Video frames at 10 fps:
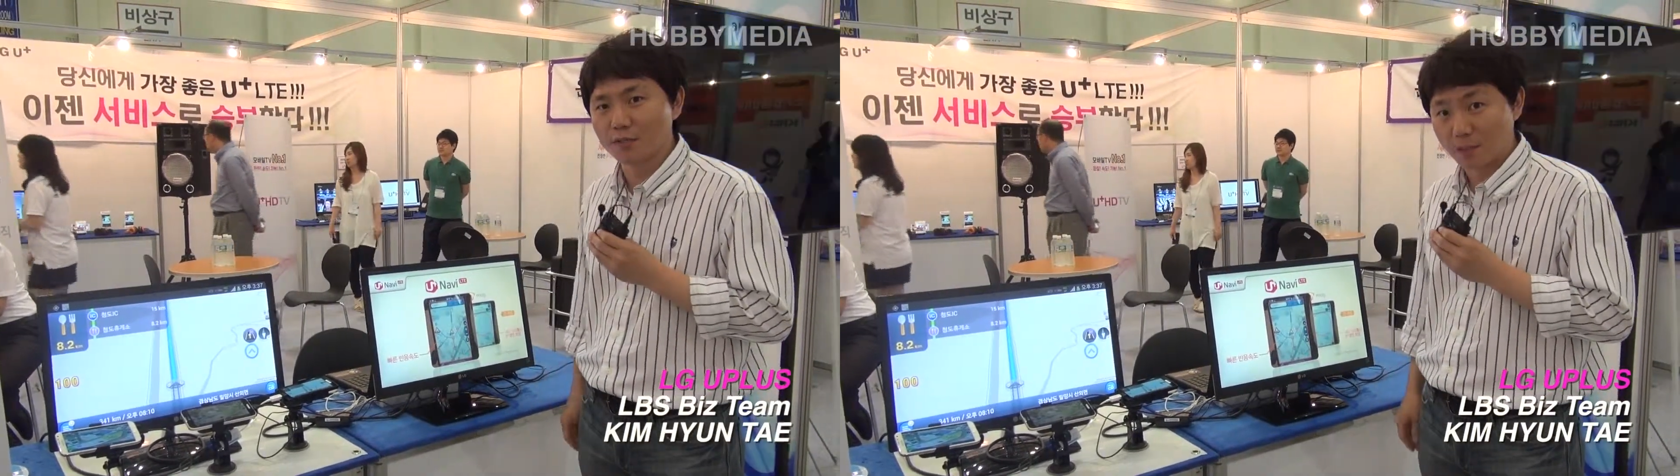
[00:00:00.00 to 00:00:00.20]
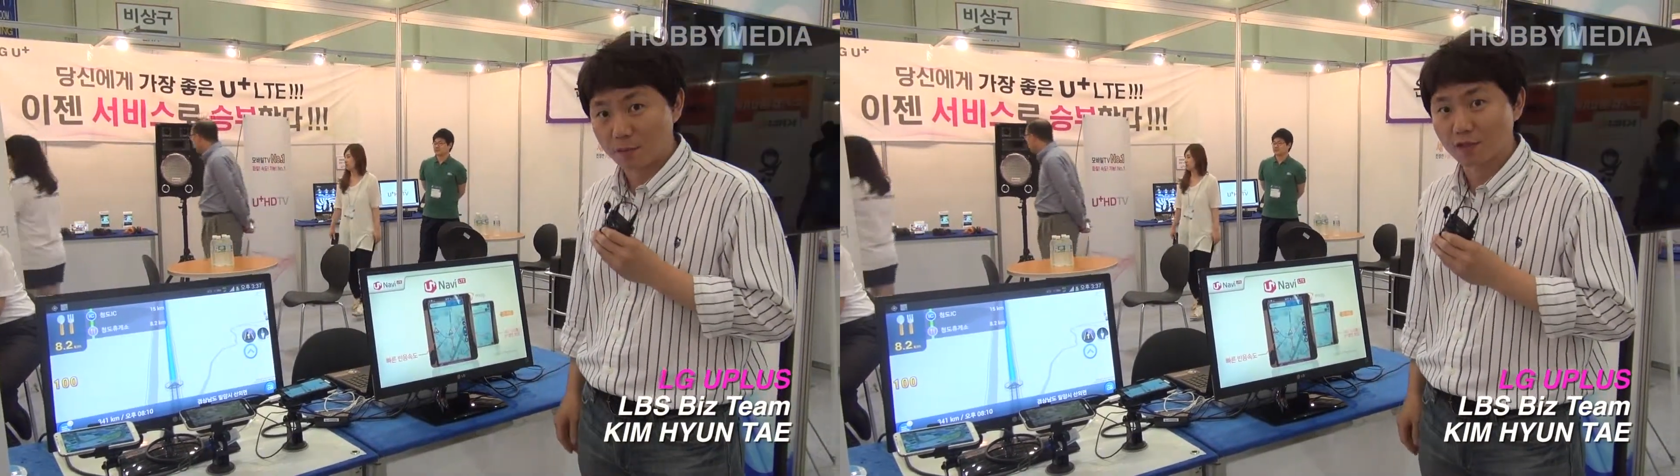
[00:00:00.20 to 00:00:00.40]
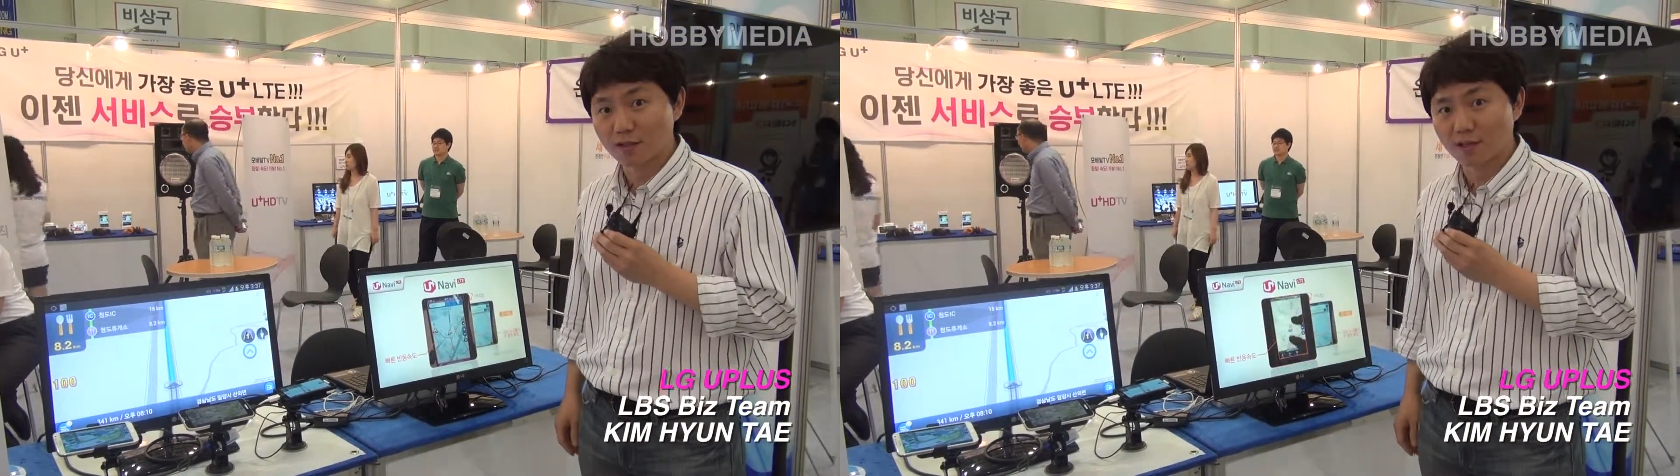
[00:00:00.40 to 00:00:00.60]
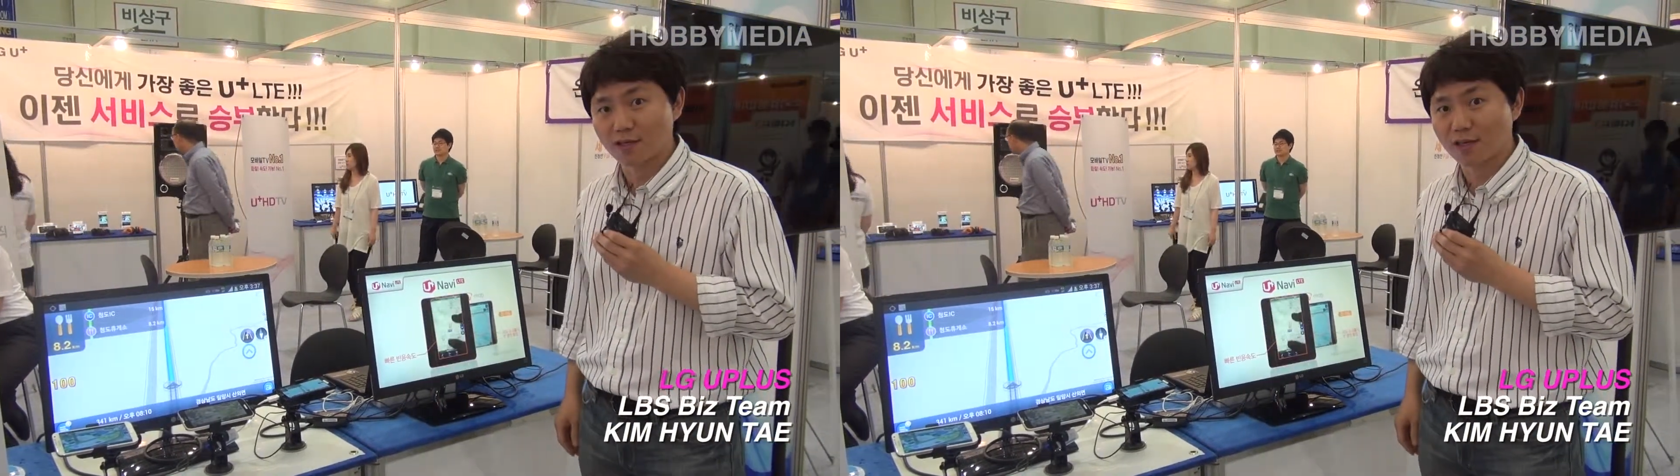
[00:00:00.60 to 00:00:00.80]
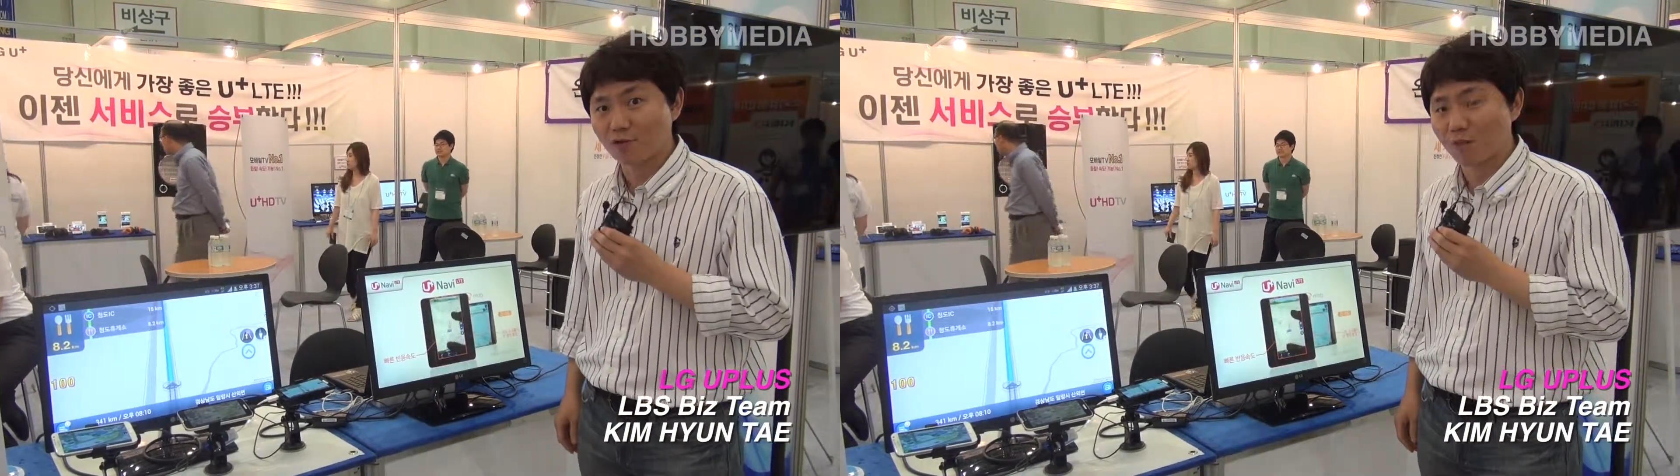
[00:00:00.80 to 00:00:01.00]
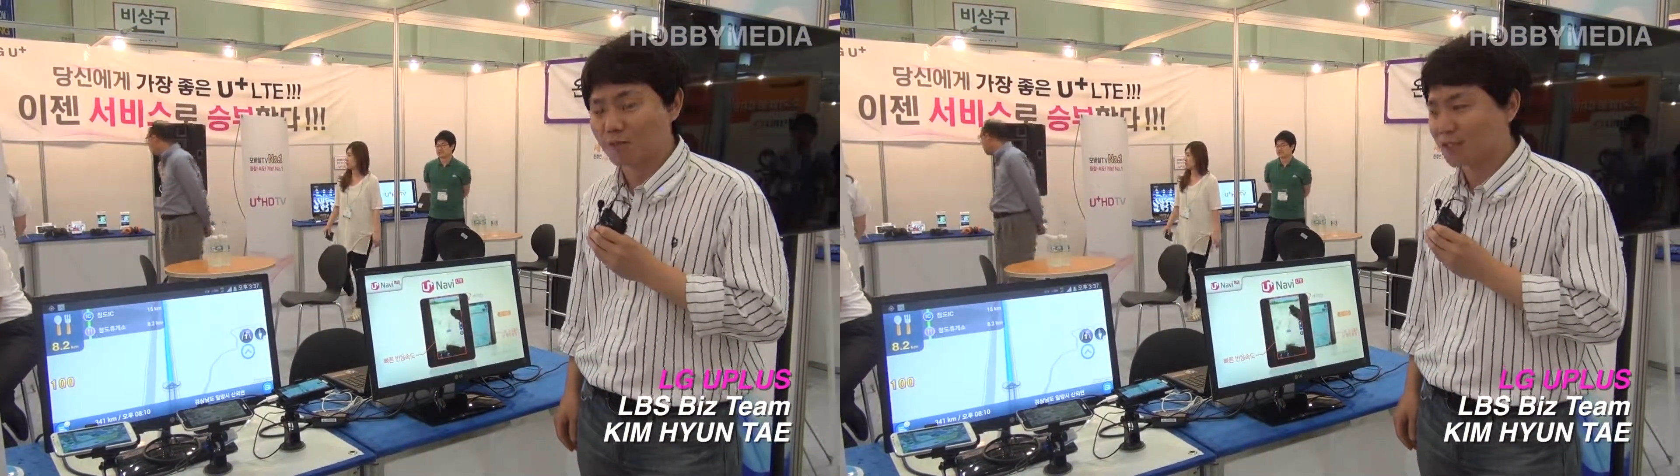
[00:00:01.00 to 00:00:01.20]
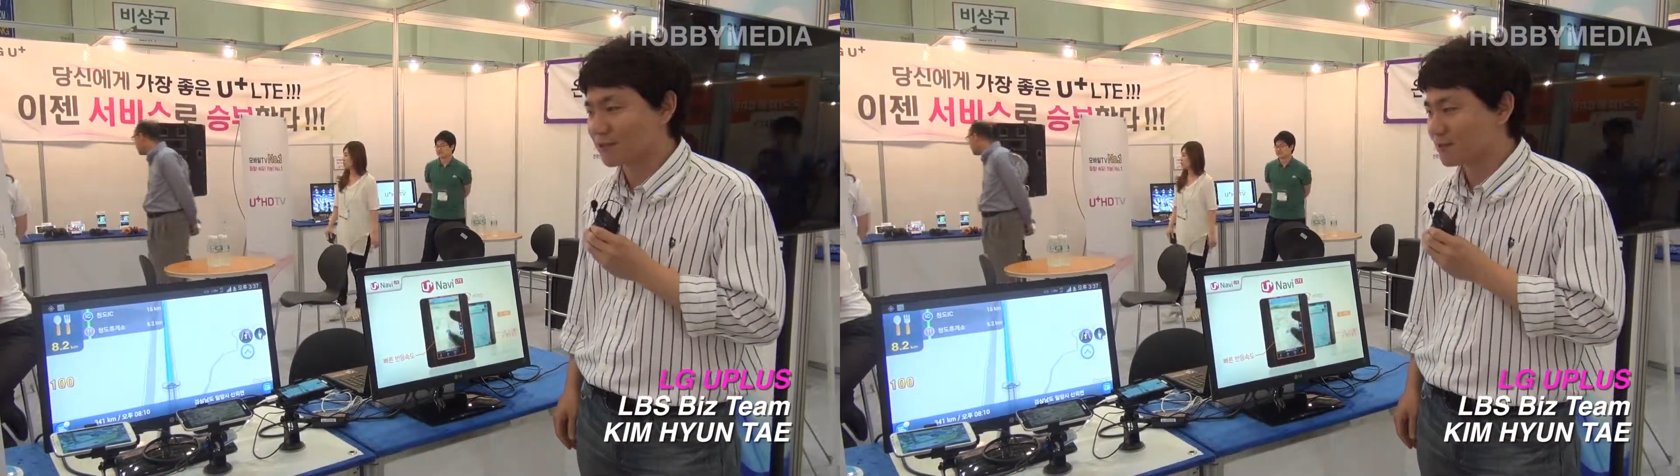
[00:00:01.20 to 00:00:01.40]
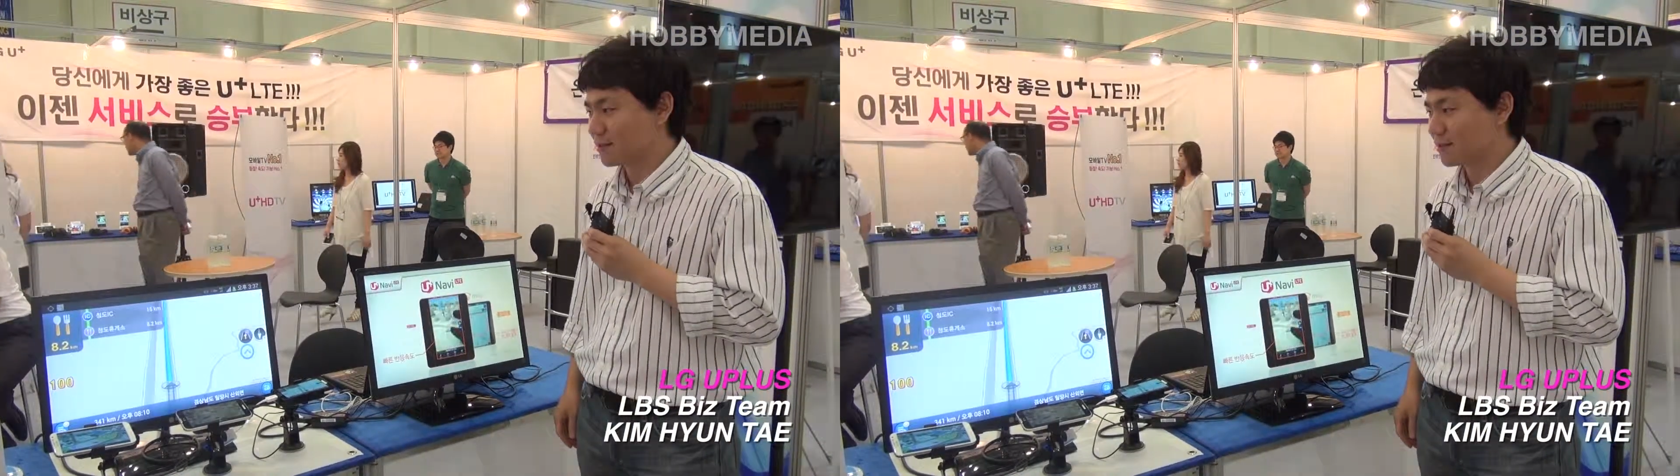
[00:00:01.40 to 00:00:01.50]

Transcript: 김현태라고 합니다